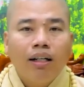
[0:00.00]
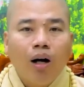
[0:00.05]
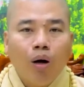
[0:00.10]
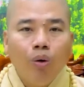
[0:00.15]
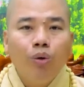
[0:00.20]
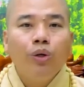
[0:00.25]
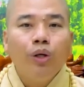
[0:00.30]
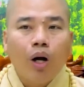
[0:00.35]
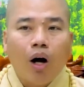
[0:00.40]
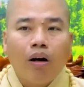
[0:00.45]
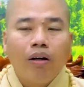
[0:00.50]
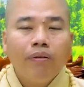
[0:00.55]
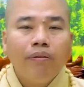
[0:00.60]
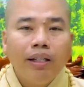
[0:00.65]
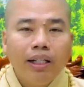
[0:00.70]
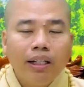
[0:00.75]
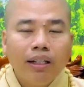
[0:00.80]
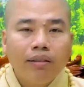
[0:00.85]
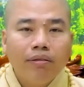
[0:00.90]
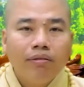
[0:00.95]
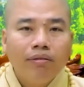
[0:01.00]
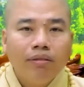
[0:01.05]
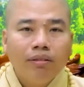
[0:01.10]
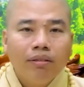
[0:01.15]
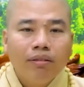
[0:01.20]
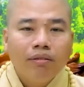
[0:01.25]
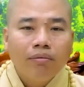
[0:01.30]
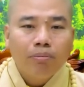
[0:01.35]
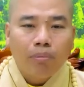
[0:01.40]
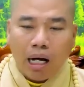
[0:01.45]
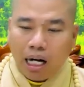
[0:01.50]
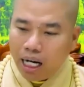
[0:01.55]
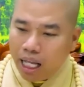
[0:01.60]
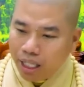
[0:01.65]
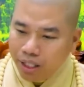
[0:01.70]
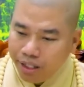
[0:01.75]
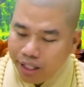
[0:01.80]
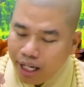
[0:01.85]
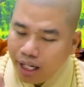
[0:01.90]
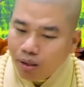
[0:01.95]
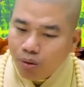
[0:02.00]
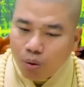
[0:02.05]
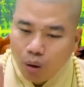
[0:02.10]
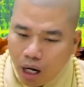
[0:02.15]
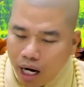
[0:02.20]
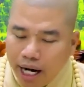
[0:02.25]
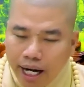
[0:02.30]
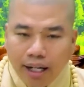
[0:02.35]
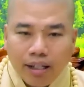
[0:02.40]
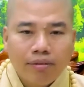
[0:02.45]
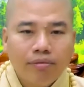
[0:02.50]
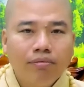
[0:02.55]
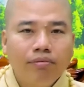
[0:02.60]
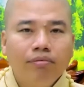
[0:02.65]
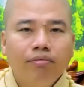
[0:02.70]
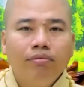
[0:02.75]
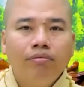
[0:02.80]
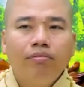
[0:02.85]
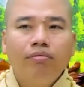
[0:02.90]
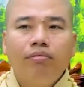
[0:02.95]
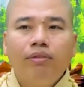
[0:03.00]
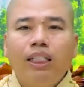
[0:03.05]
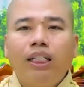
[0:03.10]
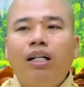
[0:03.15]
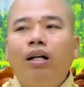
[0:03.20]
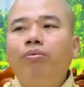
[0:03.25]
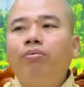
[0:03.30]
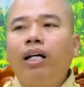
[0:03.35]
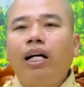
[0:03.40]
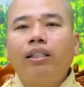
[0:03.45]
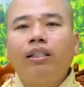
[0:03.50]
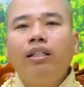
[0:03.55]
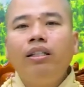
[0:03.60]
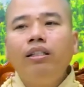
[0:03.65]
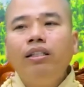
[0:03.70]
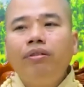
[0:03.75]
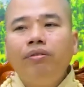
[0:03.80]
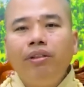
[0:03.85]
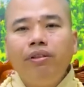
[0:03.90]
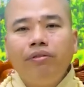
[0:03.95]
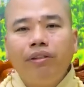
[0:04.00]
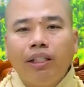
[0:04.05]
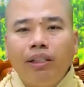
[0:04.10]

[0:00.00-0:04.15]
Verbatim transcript: hưu giỏi bị hết mà là nhân quả sẽ không tha thứ cho quý